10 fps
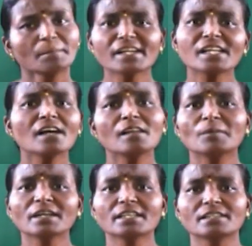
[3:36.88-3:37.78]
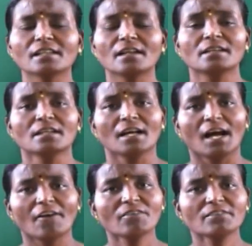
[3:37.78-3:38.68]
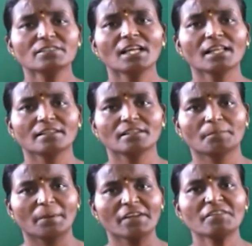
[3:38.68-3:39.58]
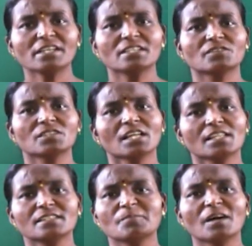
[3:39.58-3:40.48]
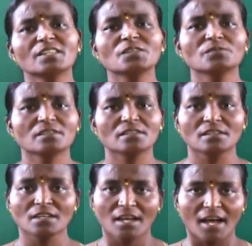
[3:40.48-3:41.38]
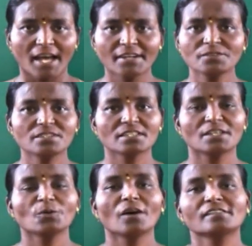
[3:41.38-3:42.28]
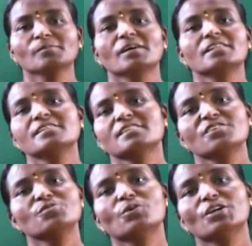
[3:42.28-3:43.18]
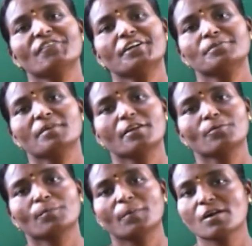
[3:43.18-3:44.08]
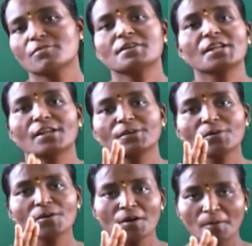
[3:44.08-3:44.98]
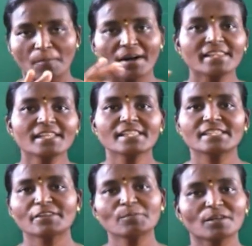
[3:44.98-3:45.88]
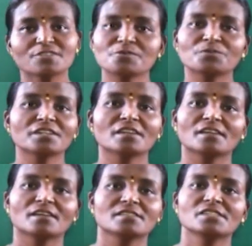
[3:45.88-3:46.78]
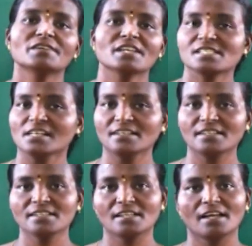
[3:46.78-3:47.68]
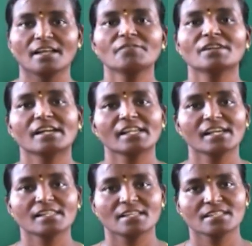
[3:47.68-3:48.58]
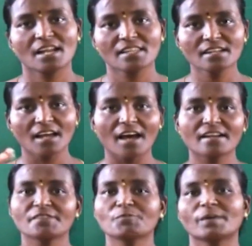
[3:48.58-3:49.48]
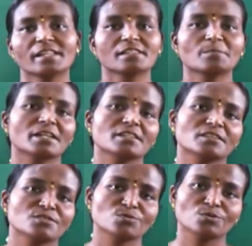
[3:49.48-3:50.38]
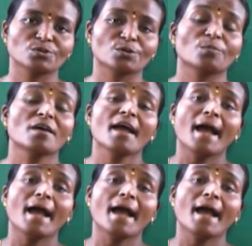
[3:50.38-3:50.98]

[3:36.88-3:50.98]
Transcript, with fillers: பனிகாலமாக இருந்தார் அவங்க வந்து அந்த பறவைகளுக்கு வந்து அந்த மாதிரி ஒரு அறிவுத்திறனோ அந்த மாதிரி செய்து கொள்ள வேண்டும் என்ற ஒரு பக்குவ நிலையோ மனிதனை தவிர மற்ற உயிர் ஜீவராசிகளுக்கு அந்த அறிவு கிடையாது அதனால தான் ஆறறிவு படைத்த மனிதன் என்று கூறுகிறோம்